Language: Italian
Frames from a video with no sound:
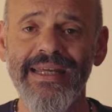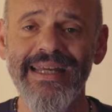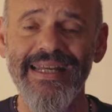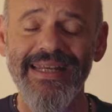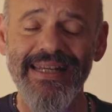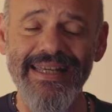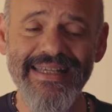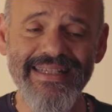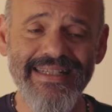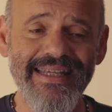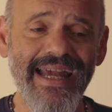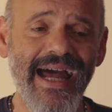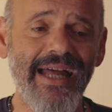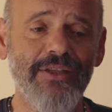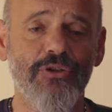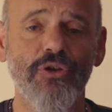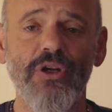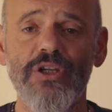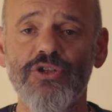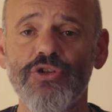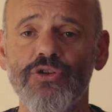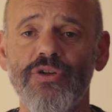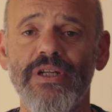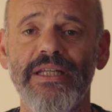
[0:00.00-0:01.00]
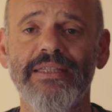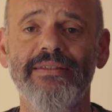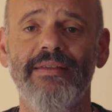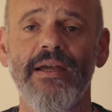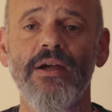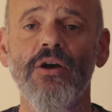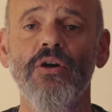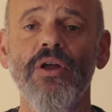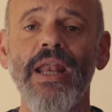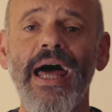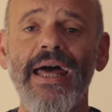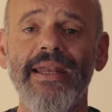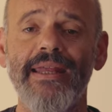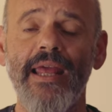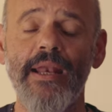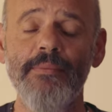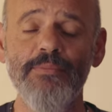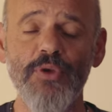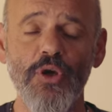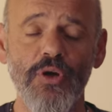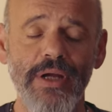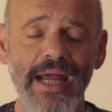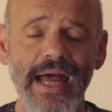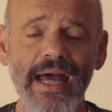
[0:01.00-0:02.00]
le scatole sono rettangolari e il
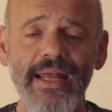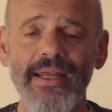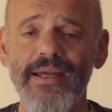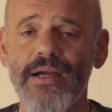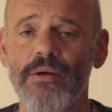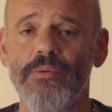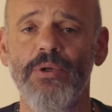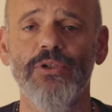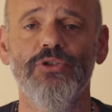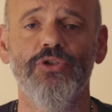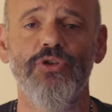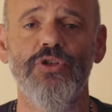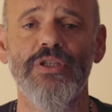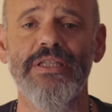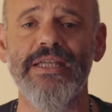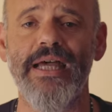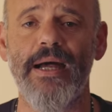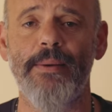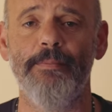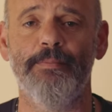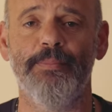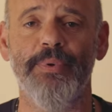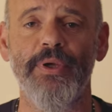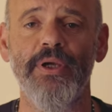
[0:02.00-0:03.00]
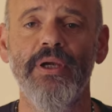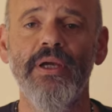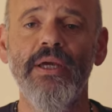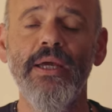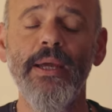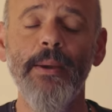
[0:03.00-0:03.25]
mio cane ha quattro zampe,